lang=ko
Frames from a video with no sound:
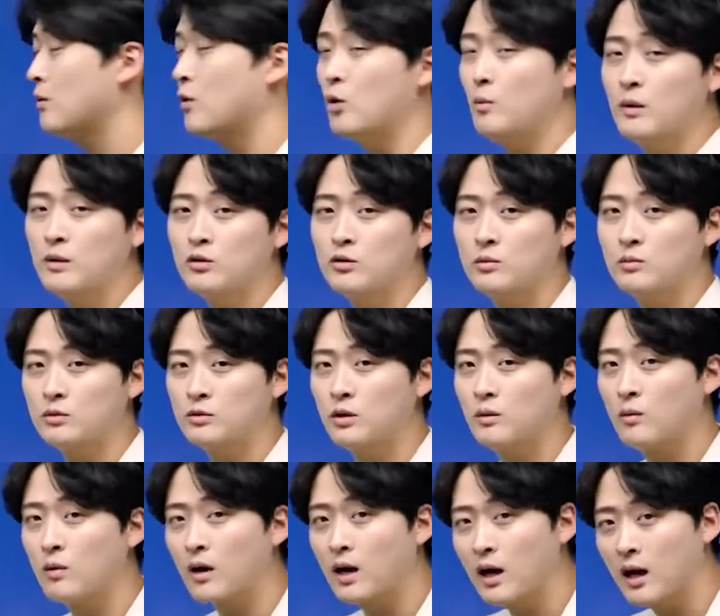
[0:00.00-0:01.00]
코멘트로부터
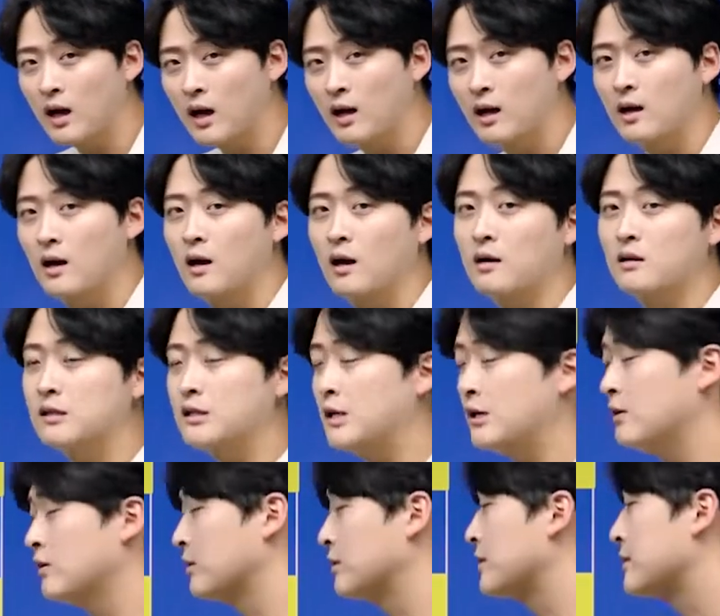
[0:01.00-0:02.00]
뭔가
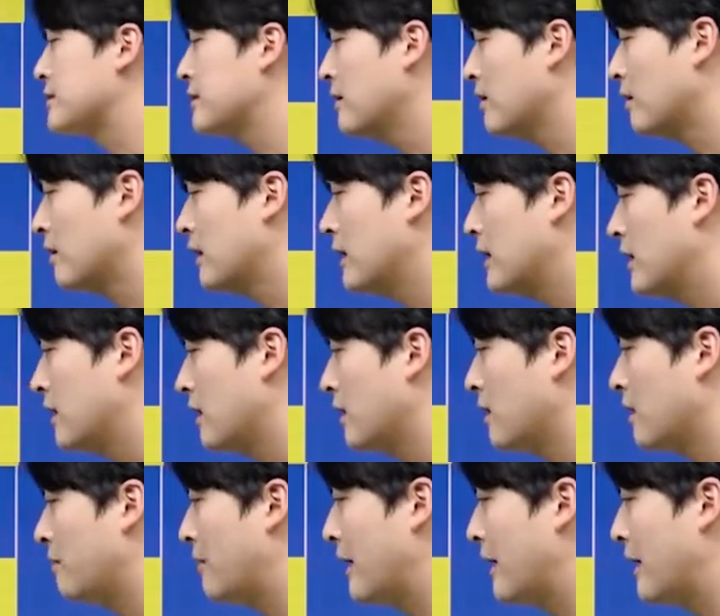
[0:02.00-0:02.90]
의견을 얻어서 어,